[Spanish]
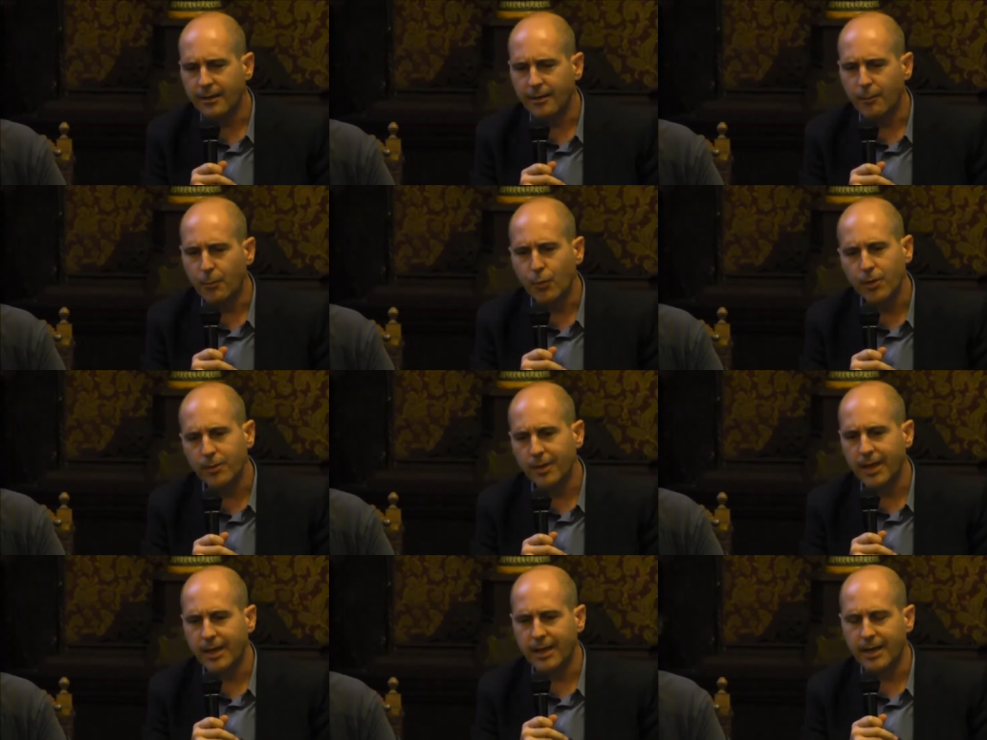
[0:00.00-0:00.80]
eh,
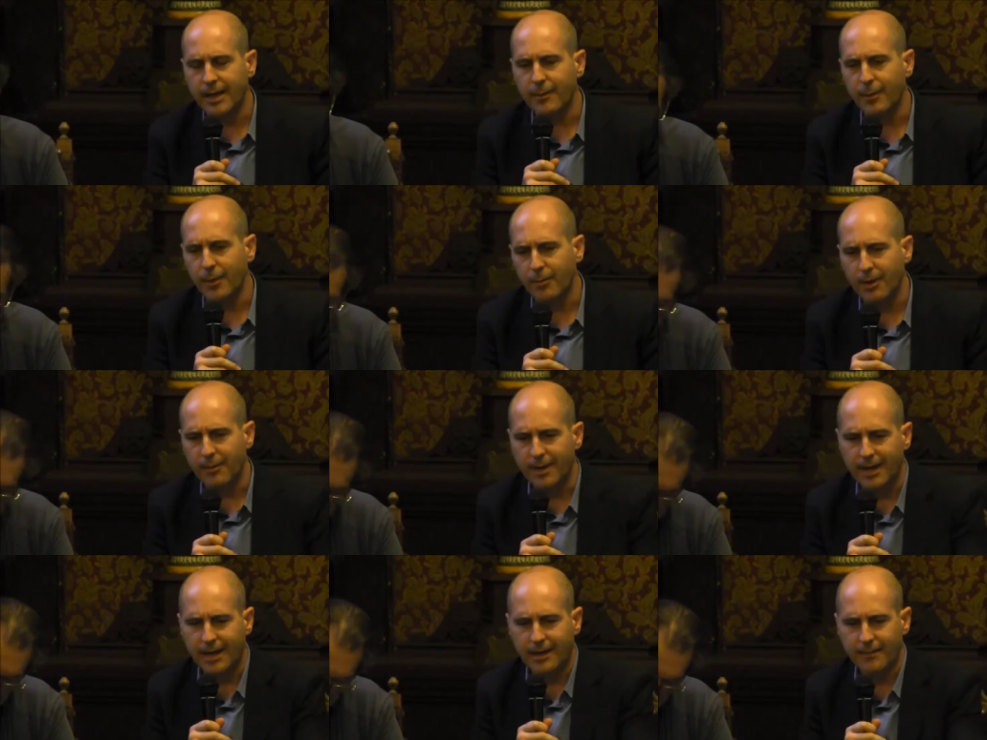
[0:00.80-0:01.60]
muy bien en el
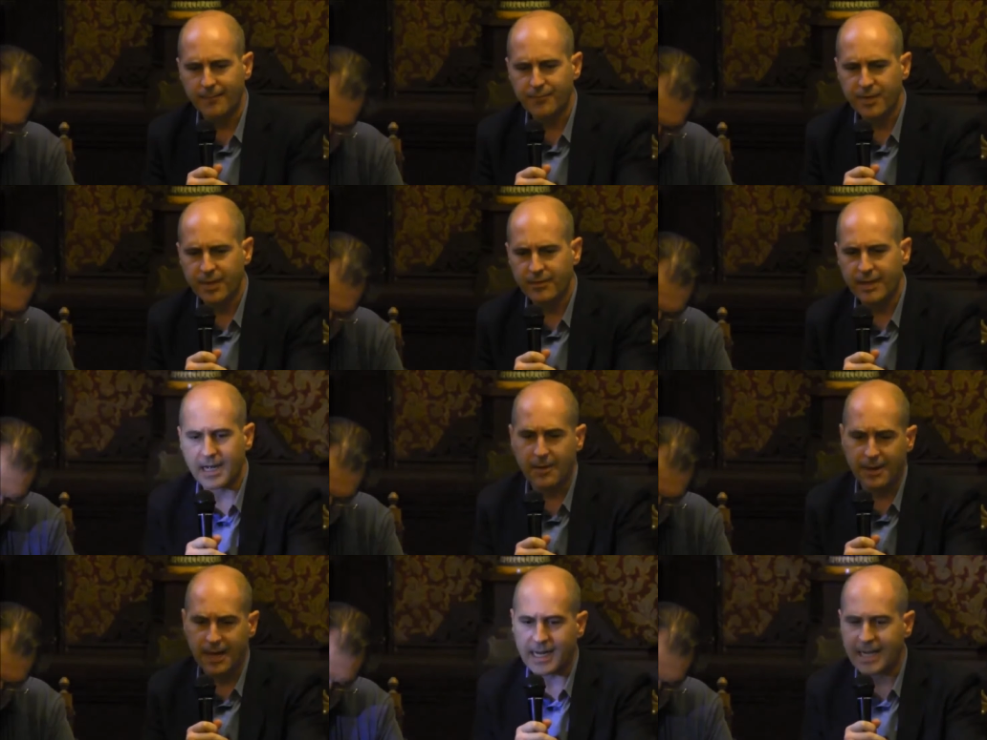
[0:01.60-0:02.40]
problema
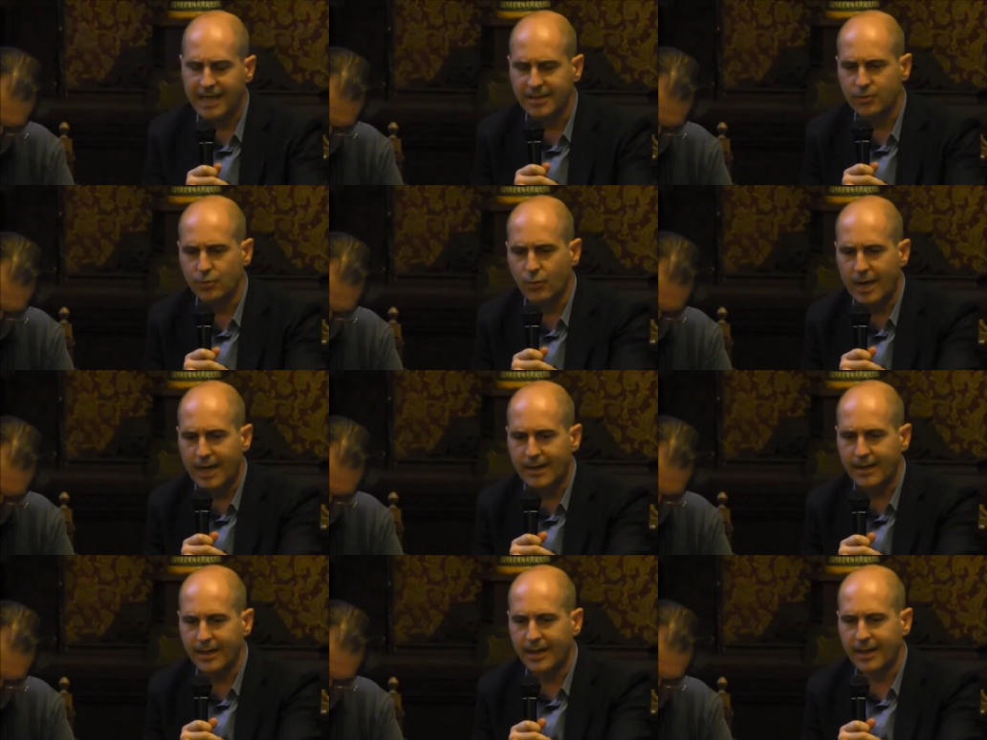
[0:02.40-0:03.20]
de la banca
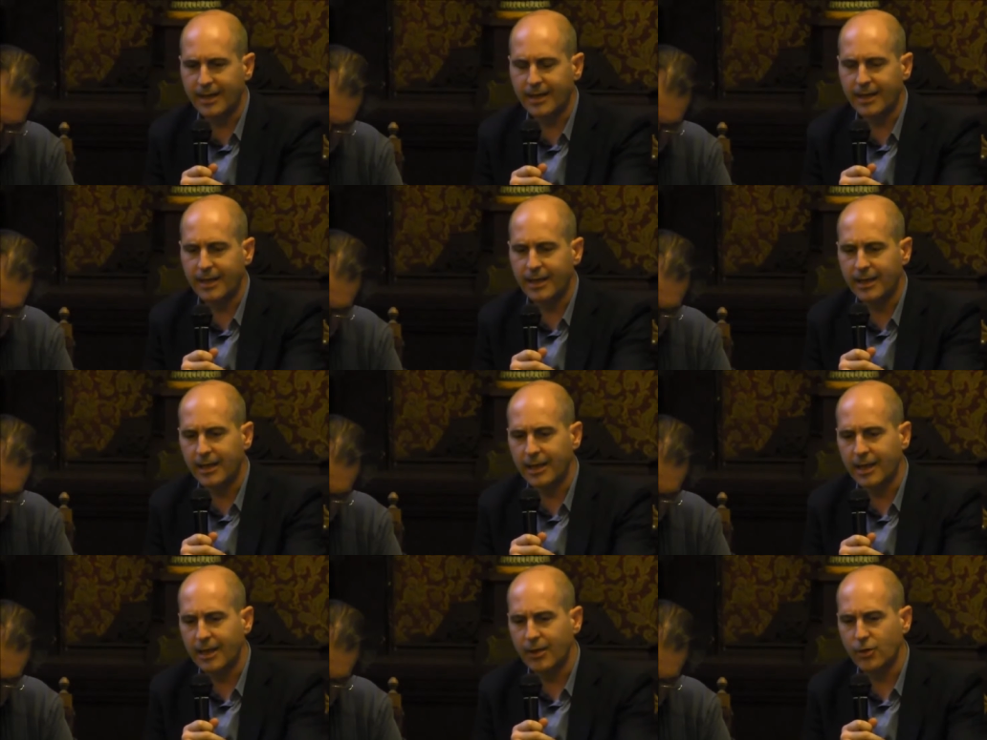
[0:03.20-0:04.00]
actual
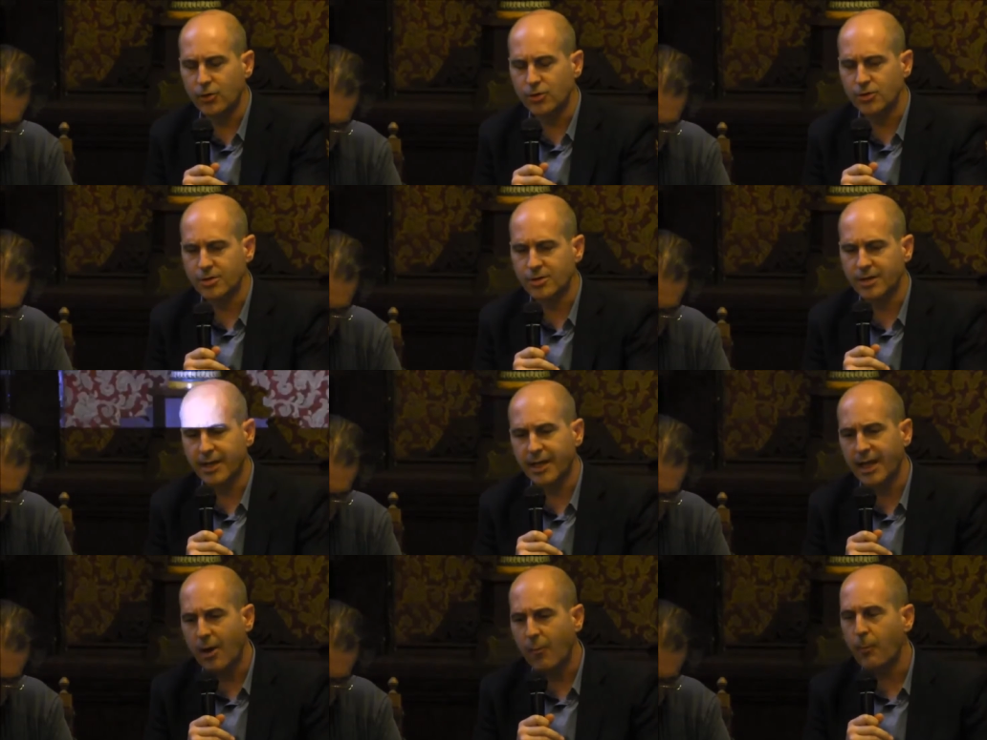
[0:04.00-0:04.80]
y, y, nos
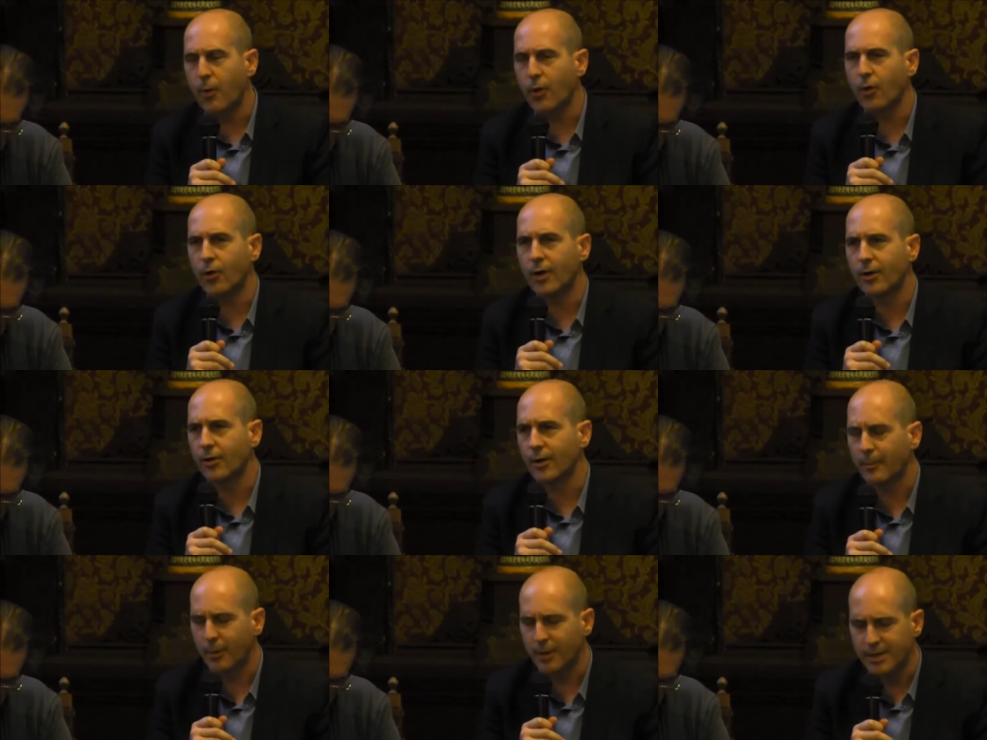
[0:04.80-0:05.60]
guía un poco en
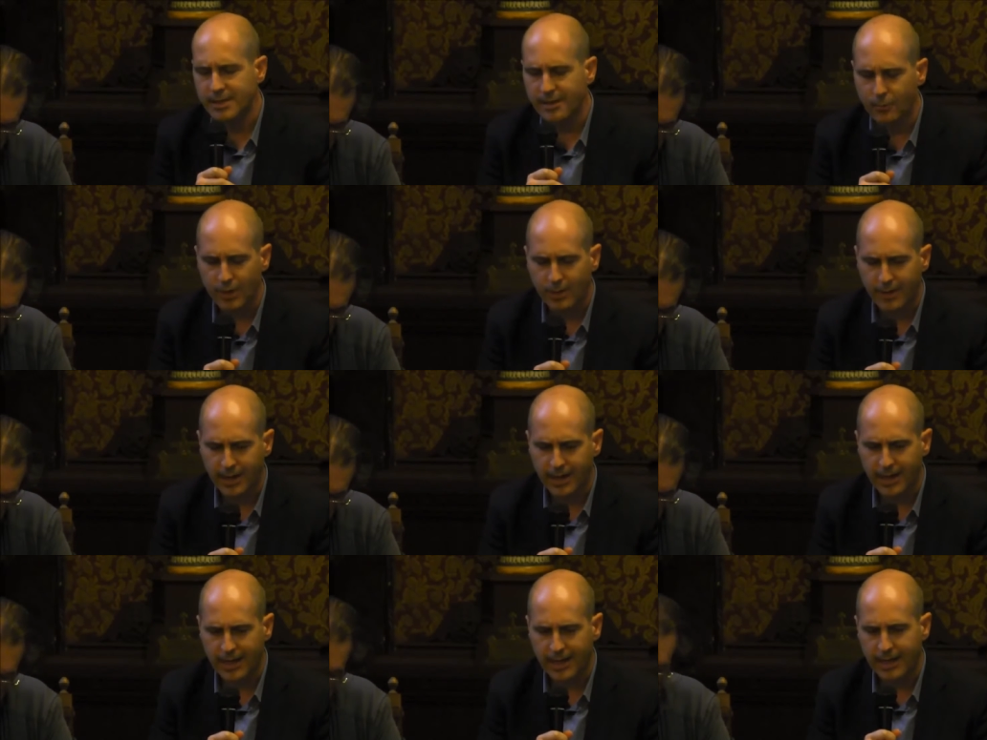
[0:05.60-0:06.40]
lo que puede ser una
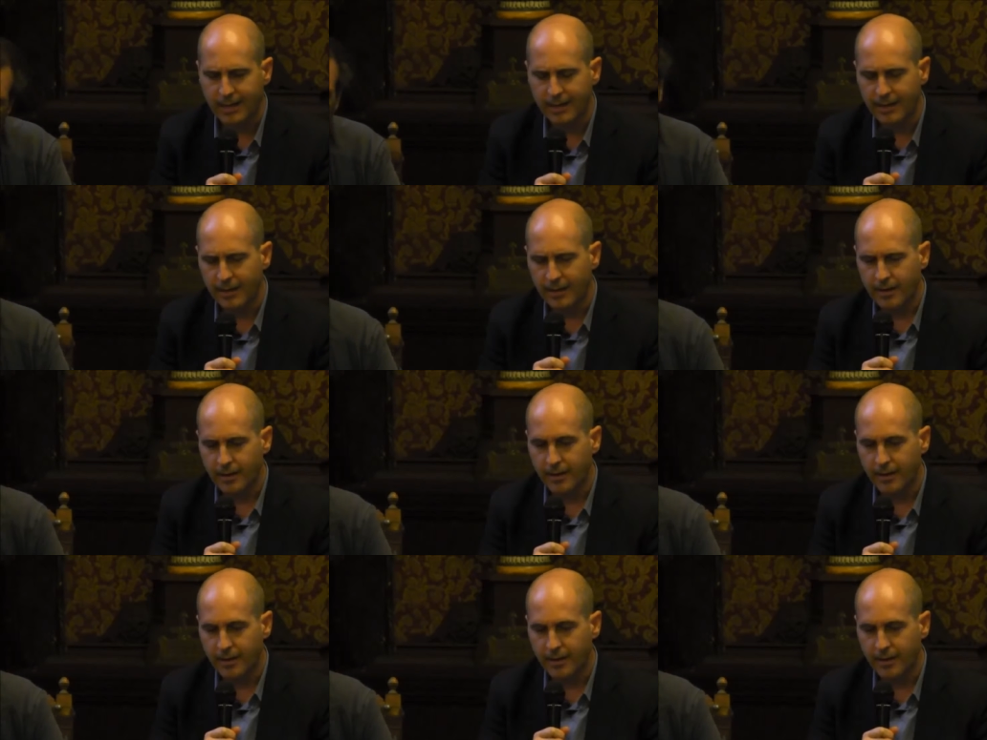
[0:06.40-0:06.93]
banca